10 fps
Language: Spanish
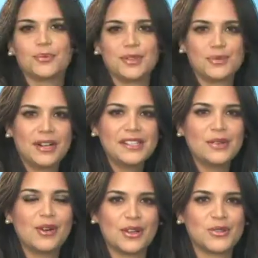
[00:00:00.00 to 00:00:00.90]
Pues
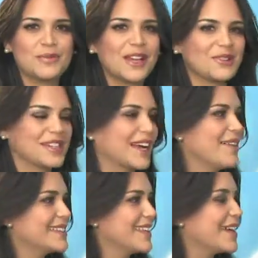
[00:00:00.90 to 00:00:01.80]
buenísimo el resumen que nos
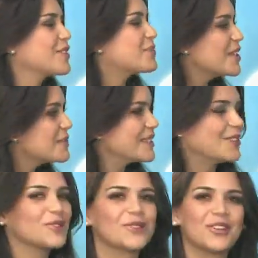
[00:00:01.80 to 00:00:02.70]
acabas de dar. ¿Nos puedes
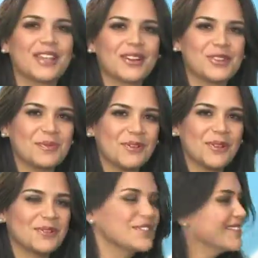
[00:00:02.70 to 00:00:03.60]
pasar tus contactos, por favor?